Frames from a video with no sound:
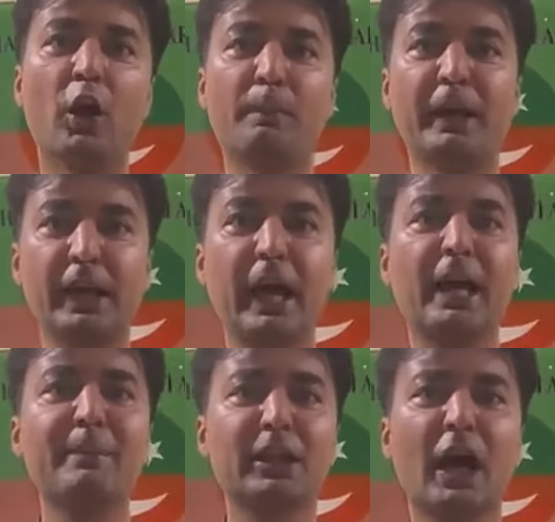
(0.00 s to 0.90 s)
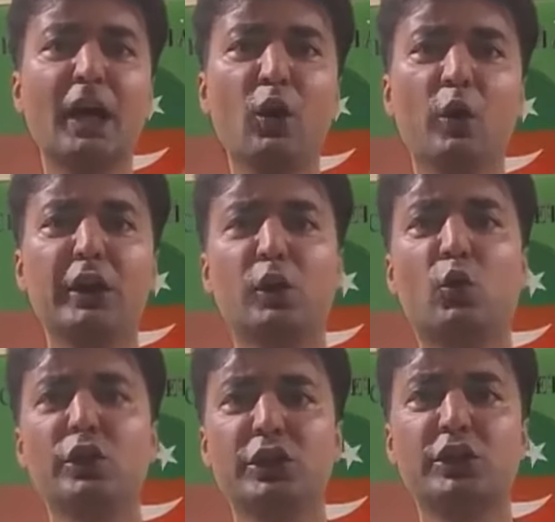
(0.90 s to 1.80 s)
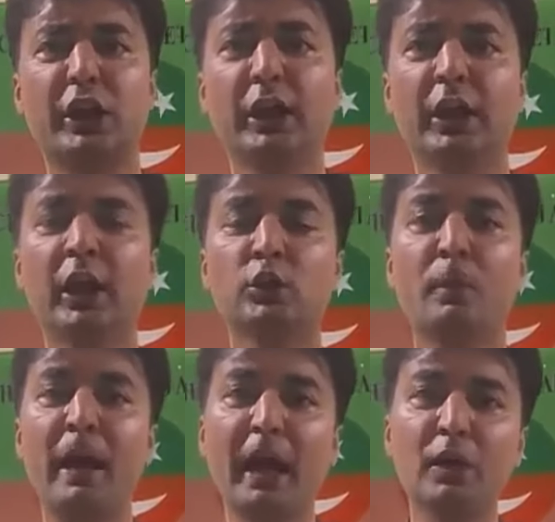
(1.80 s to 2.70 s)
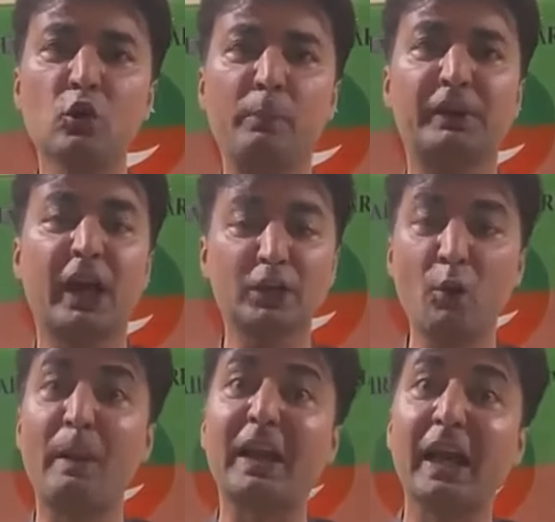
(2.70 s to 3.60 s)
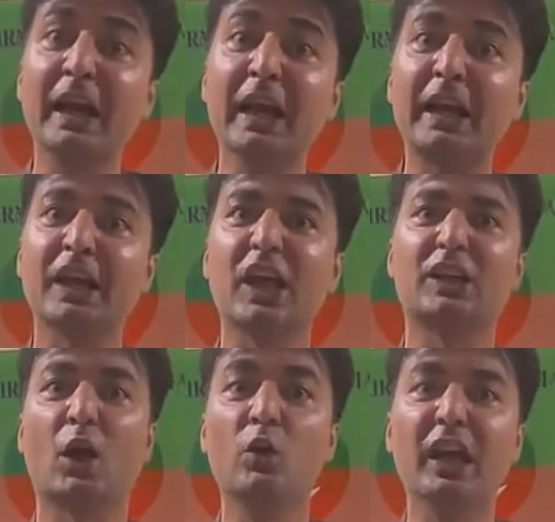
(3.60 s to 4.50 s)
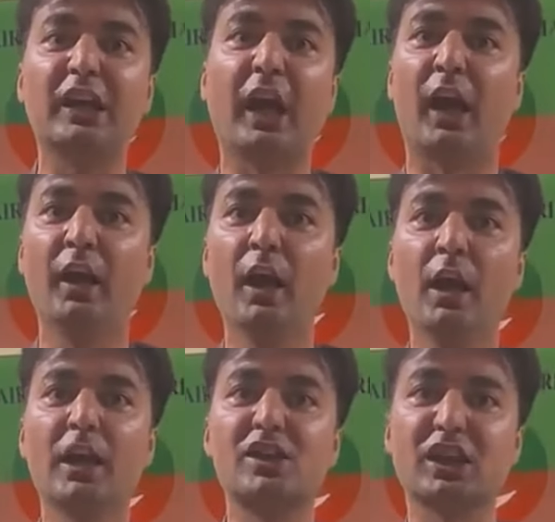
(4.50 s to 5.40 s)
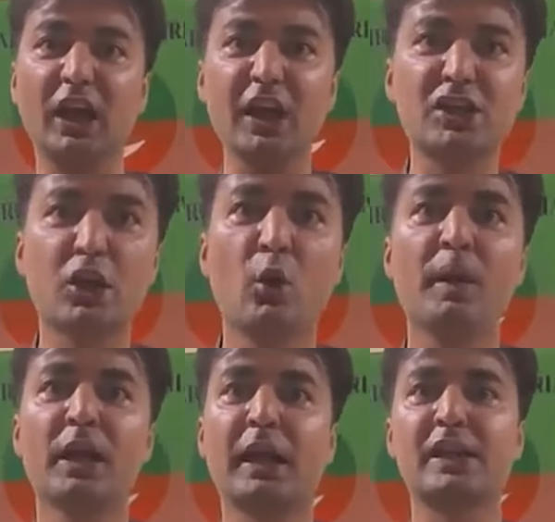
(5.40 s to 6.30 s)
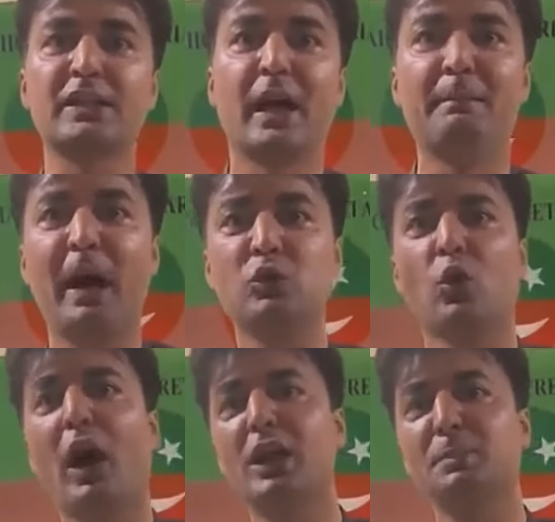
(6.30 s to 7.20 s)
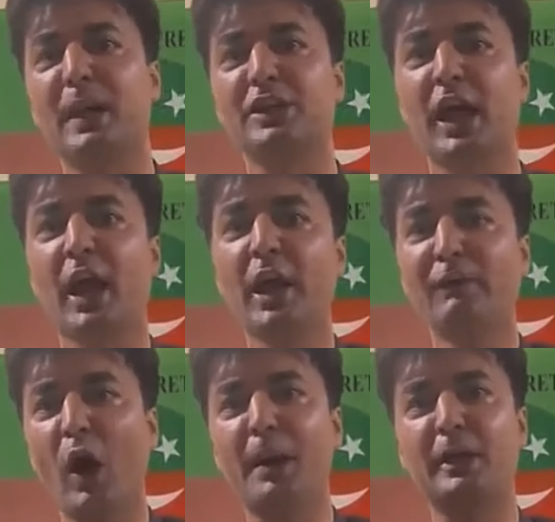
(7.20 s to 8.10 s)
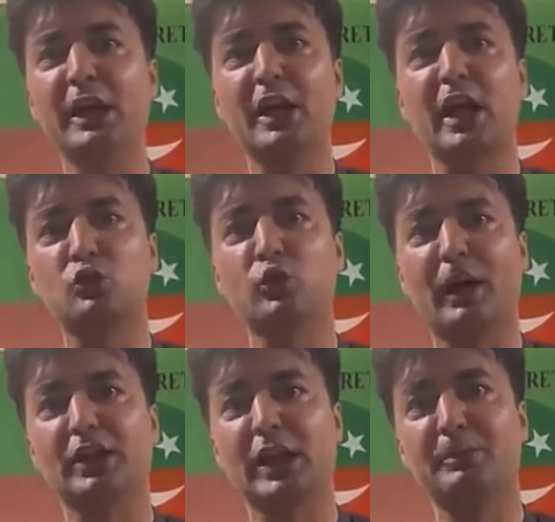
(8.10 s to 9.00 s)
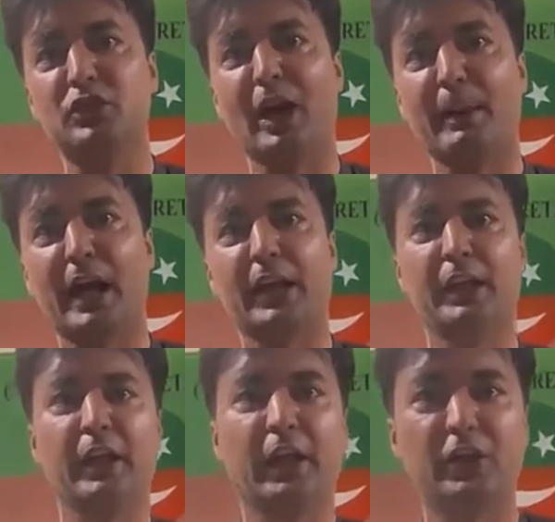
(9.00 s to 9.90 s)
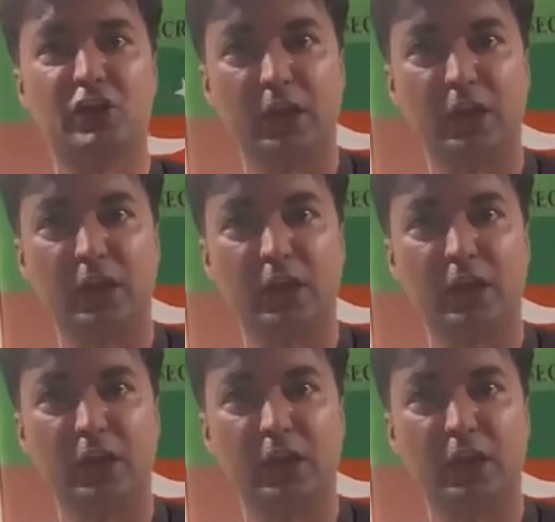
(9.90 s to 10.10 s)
और बनीगाला में दाखिल होने की कोशिश की तो मैं इनको बताता हूं बल्कि लिख के देता हूं लिख के कि 27 किलोमीटर का इस्लामाबाद जो आसपास है वो आपके लिए कल सुबह तक हम जेल बना के रहेंगे